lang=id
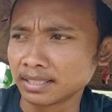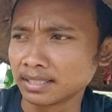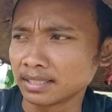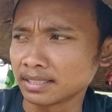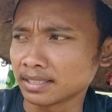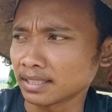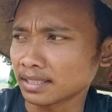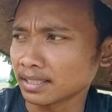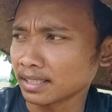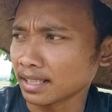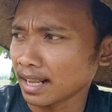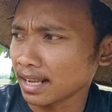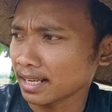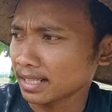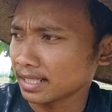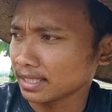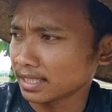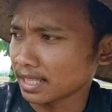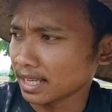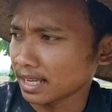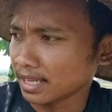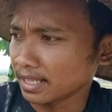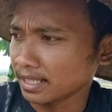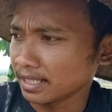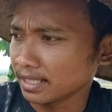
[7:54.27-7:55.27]
setelah
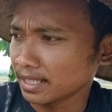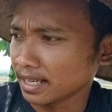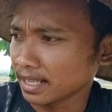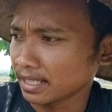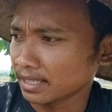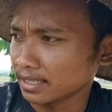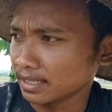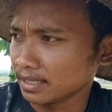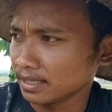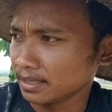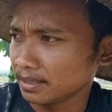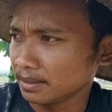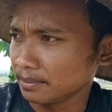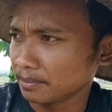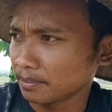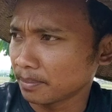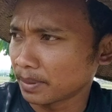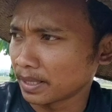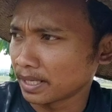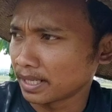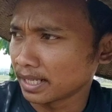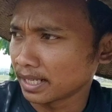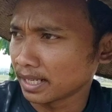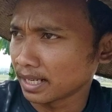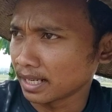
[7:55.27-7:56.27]
kita ini nanti
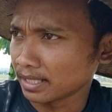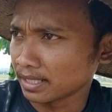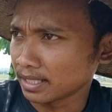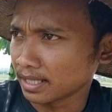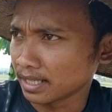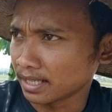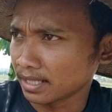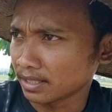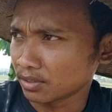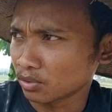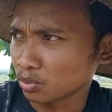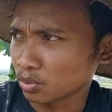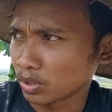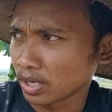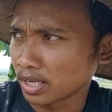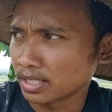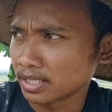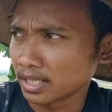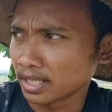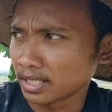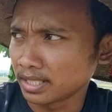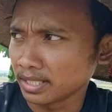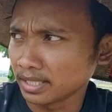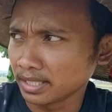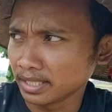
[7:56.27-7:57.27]
bedengannya sudah
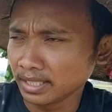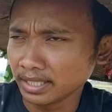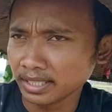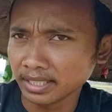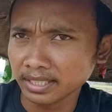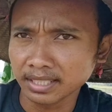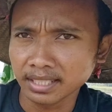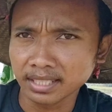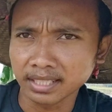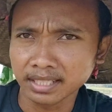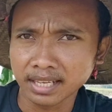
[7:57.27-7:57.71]
jadi